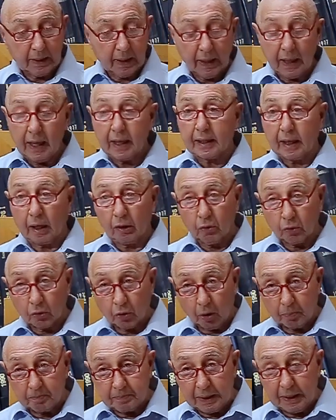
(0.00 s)
e Carlo
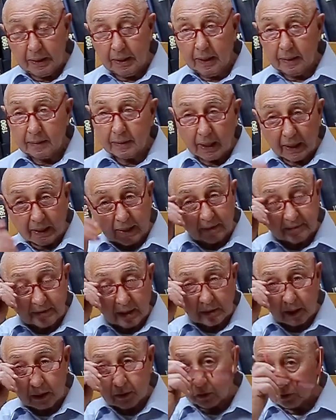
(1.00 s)
Gobbi della
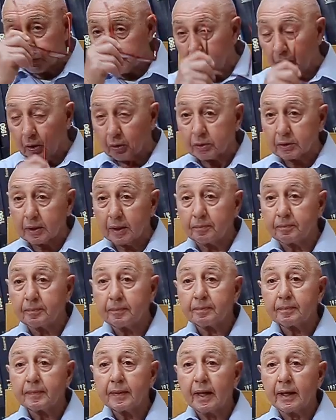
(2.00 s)
Gazzetta dello Sport,
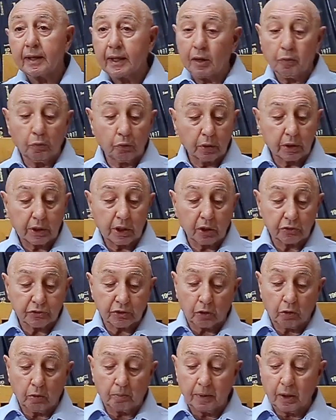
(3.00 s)
che erano uno dei nostri
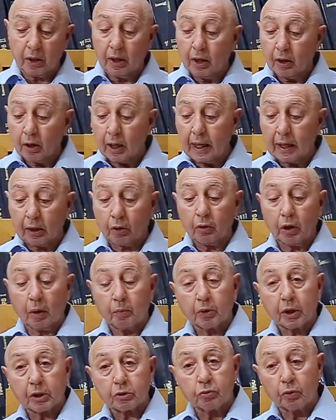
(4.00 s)
eh,
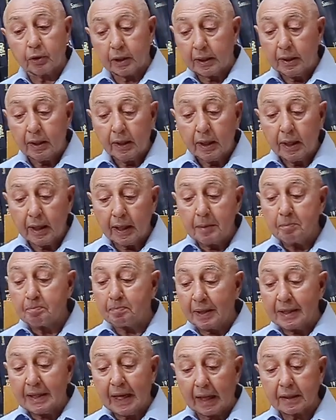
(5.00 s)
collaboratori
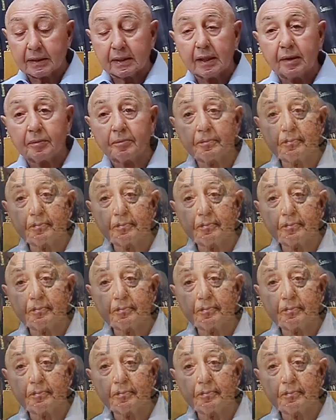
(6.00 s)
impegnati.